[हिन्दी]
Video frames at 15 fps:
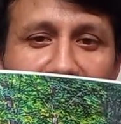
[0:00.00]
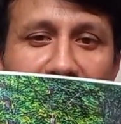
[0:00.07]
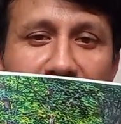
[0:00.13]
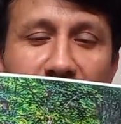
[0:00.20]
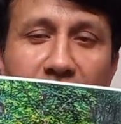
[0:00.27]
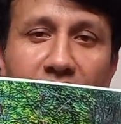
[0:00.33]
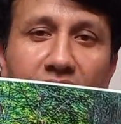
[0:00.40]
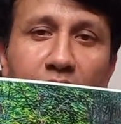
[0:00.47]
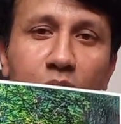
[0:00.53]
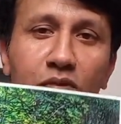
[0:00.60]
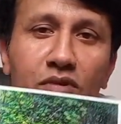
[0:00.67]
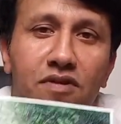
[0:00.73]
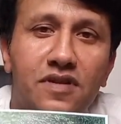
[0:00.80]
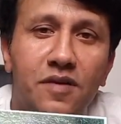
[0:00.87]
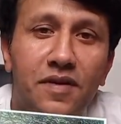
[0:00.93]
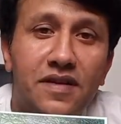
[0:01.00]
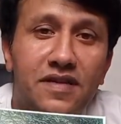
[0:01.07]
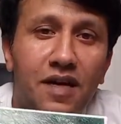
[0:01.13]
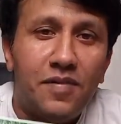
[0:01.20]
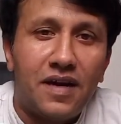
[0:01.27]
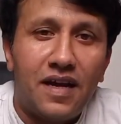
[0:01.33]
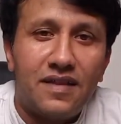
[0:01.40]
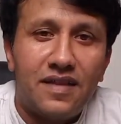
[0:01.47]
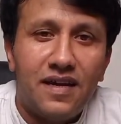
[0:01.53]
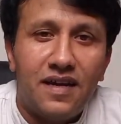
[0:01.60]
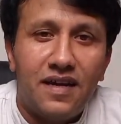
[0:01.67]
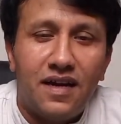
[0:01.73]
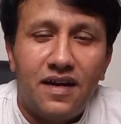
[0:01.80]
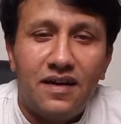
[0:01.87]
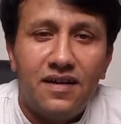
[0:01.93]
और आप लोग जब अच्छा बनाते हैं
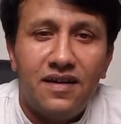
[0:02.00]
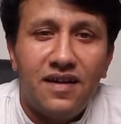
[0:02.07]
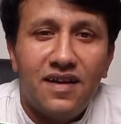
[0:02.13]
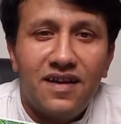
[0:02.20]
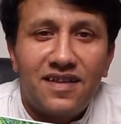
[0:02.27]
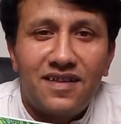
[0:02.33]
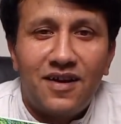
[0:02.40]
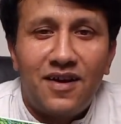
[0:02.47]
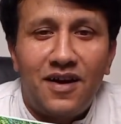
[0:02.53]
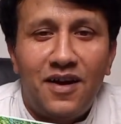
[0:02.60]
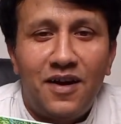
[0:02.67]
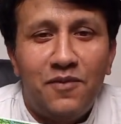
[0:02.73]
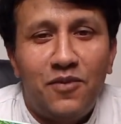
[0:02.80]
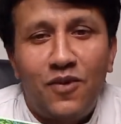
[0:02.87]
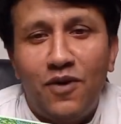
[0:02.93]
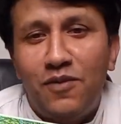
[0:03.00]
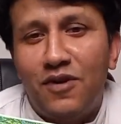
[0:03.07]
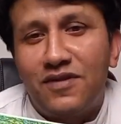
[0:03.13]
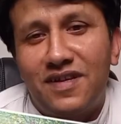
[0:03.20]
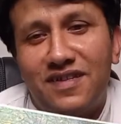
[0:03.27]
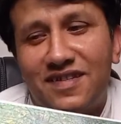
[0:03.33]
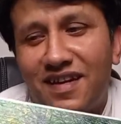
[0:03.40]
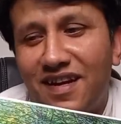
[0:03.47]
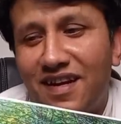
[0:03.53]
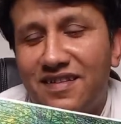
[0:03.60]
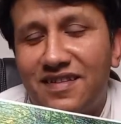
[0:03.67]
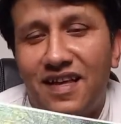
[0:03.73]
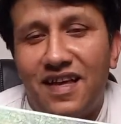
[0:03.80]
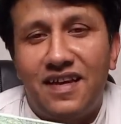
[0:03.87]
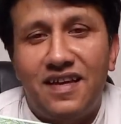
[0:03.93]
ना तो हमको बहुत अच्छा
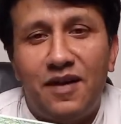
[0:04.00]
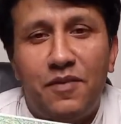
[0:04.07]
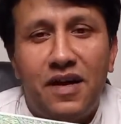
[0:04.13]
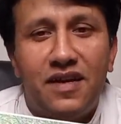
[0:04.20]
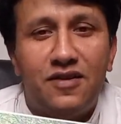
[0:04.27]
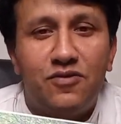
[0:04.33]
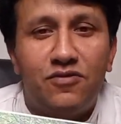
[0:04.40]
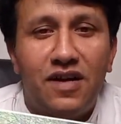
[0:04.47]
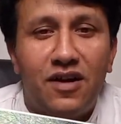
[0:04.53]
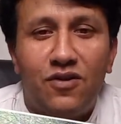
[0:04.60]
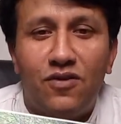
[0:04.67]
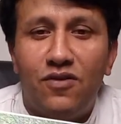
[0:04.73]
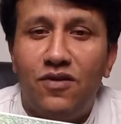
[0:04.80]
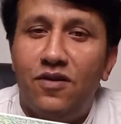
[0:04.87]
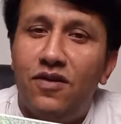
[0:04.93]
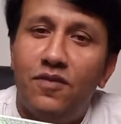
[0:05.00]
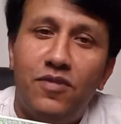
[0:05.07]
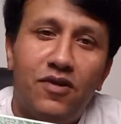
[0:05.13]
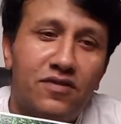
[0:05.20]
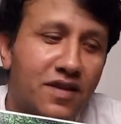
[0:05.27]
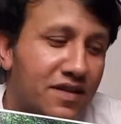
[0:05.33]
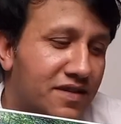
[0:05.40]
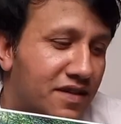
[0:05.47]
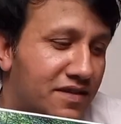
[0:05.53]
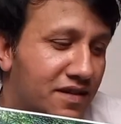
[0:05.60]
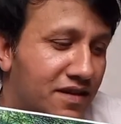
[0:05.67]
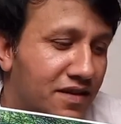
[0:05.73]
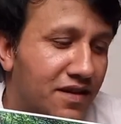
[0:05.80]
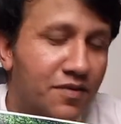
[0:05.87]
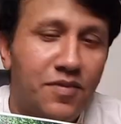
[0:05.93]
लगता है कि हमारे स्टूडेंट लोग बहुत अच्छा
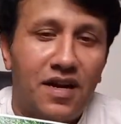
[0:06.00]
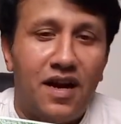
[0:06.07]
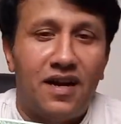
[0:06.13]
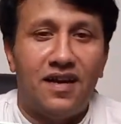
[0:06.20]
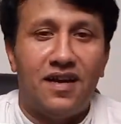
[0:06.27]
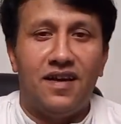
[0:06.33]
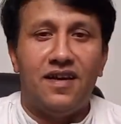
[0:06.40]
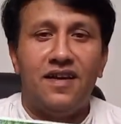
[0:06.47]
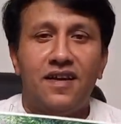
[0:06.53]
अच्छा बना रहे हैं